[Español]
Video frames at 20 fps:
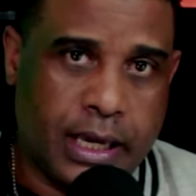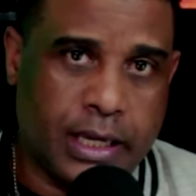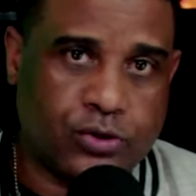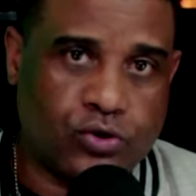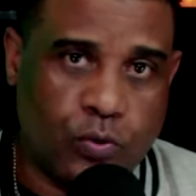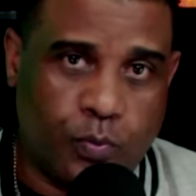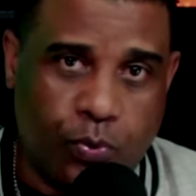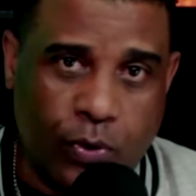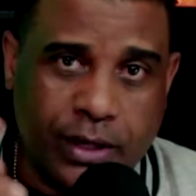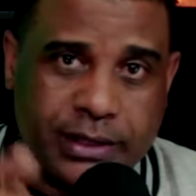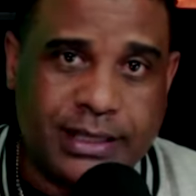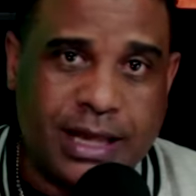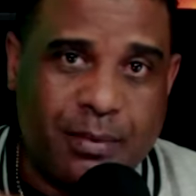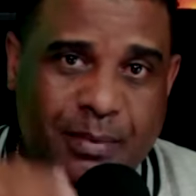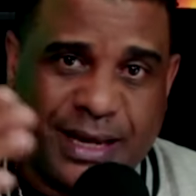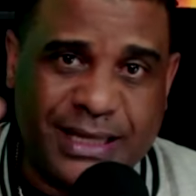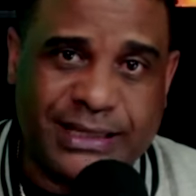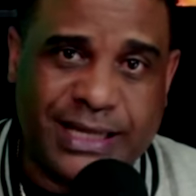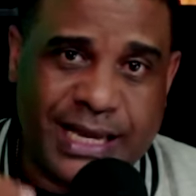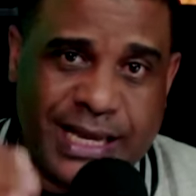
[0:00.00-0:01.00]
que
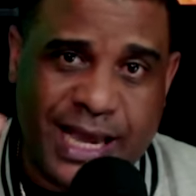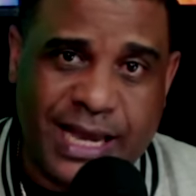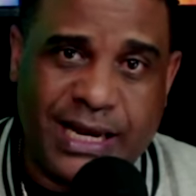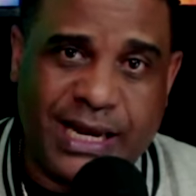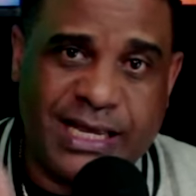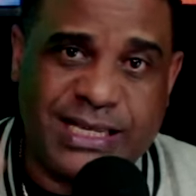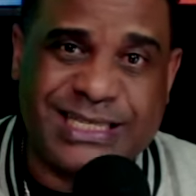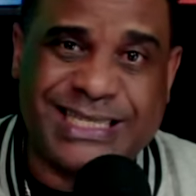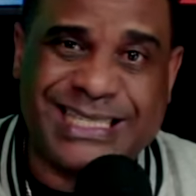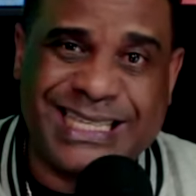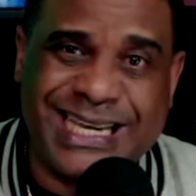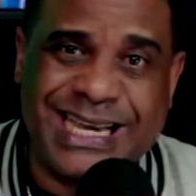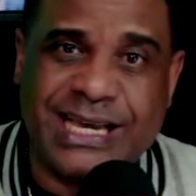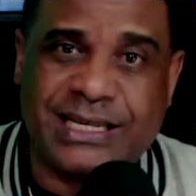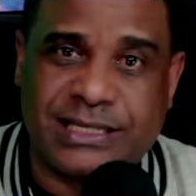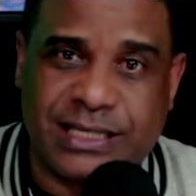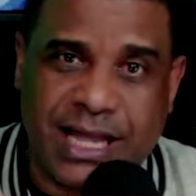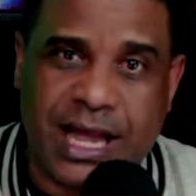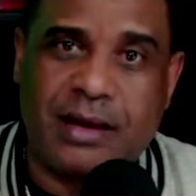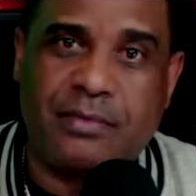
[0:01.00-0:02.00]
supuestamente Yailin sí
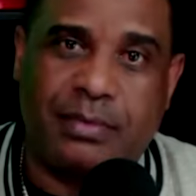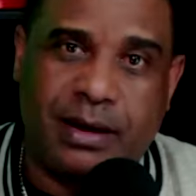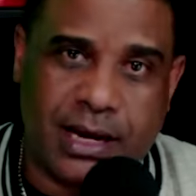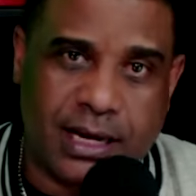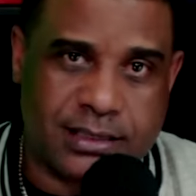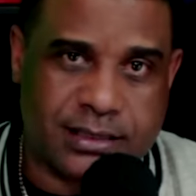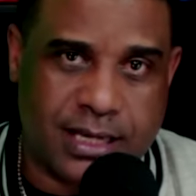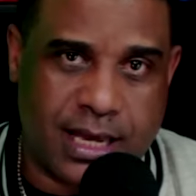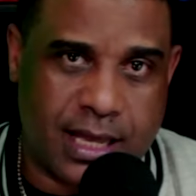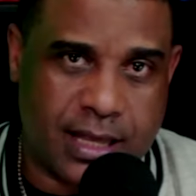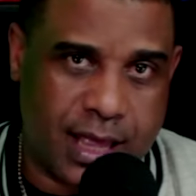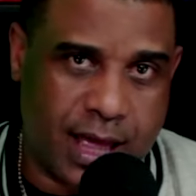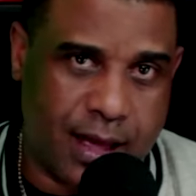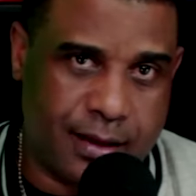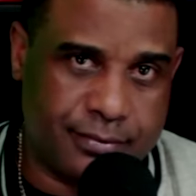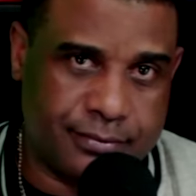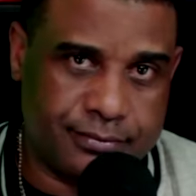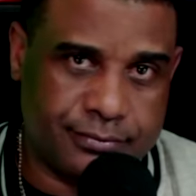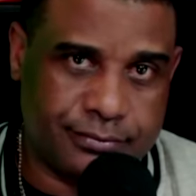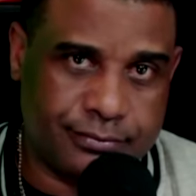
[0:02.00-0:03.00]
está
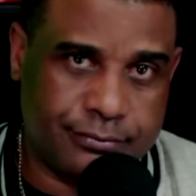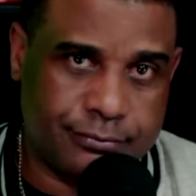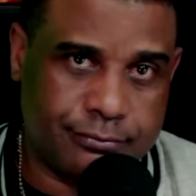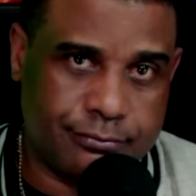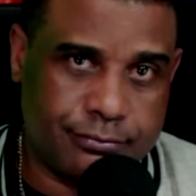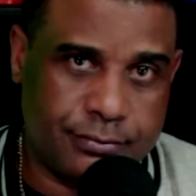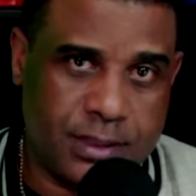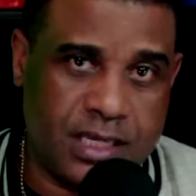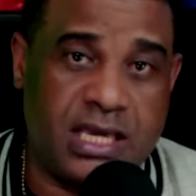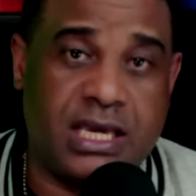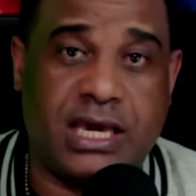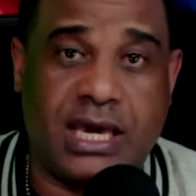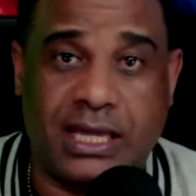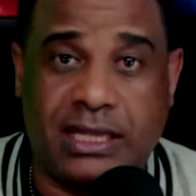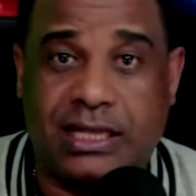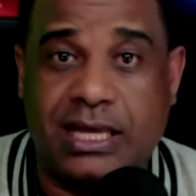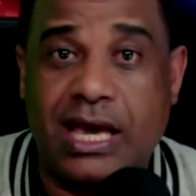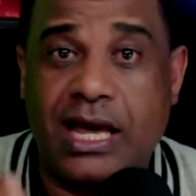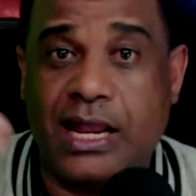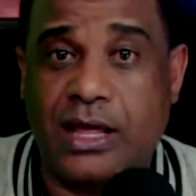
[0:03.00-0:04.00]
embarazada y
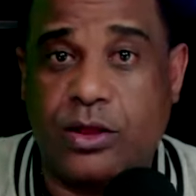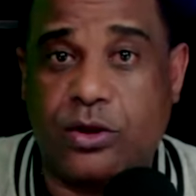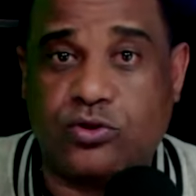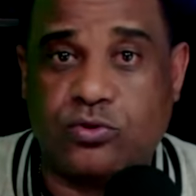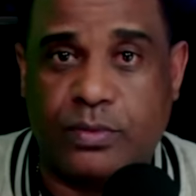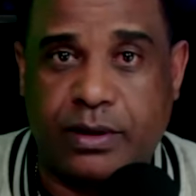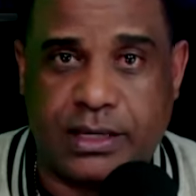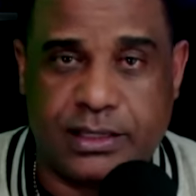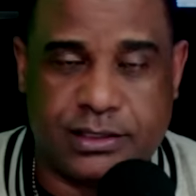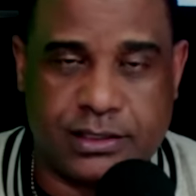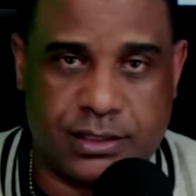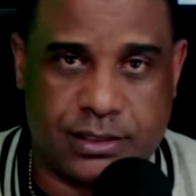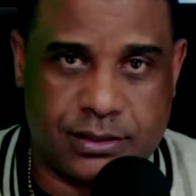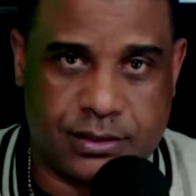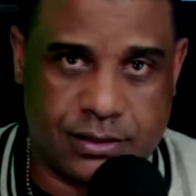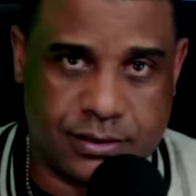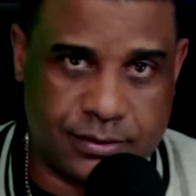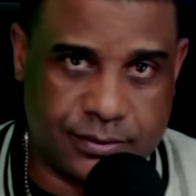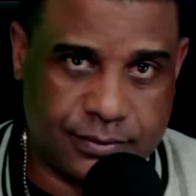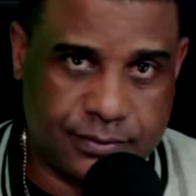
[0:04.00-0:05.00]
que tiene dos
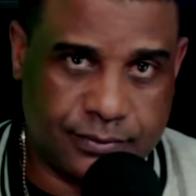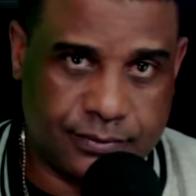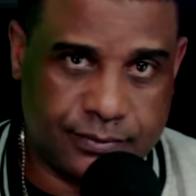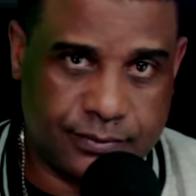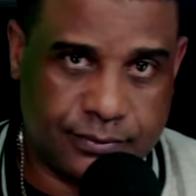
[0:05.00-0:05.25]
meses.